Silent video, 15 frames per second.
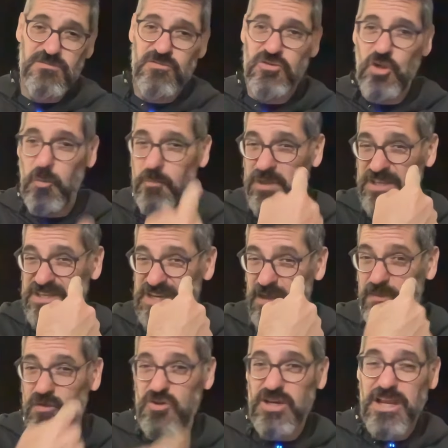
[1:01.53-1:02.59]
dos
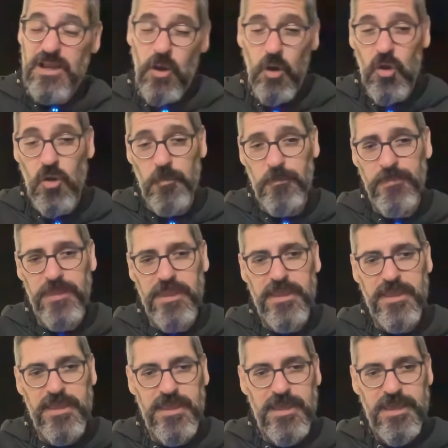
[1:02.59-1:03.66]
pinchazos en el ojo
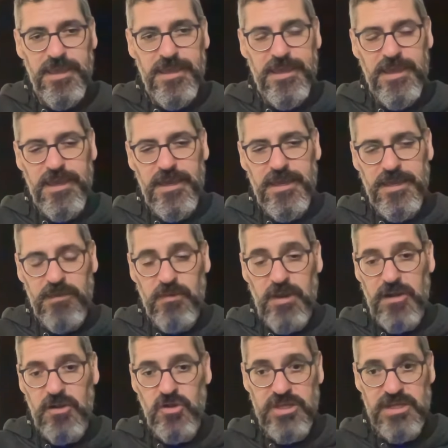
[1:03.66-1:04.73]
eh, y
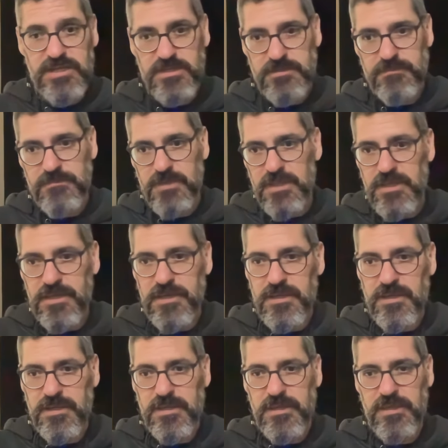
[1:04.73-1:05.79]
unas gotas,
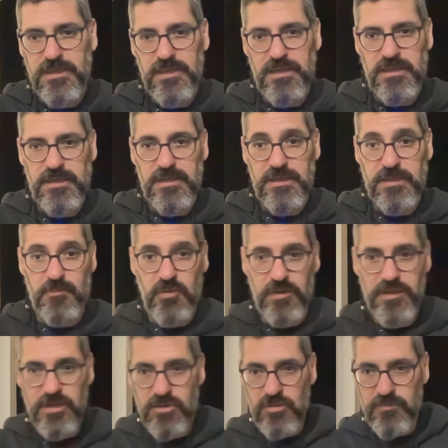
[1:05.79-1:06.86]
eh, que, por
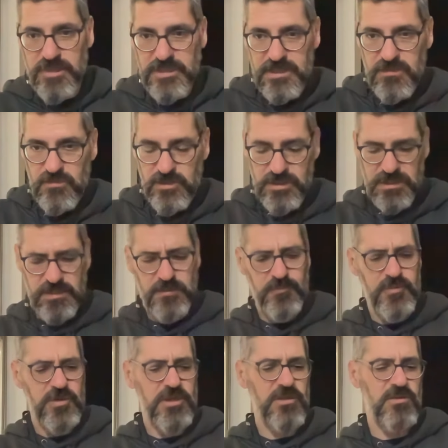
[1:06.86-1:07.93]
cierto me tengo que ir
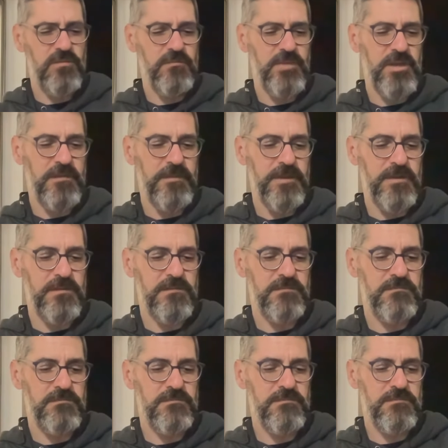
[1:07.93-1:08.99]
poniendo en breve.
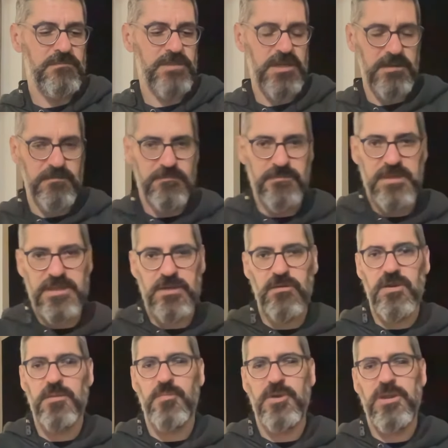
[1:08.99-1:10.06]
Sí, me tengo
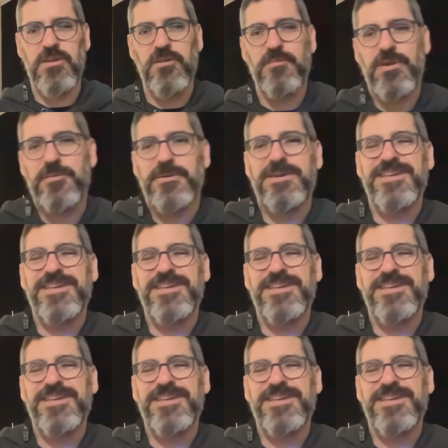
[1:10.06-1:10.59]
que ir poniendo en breve.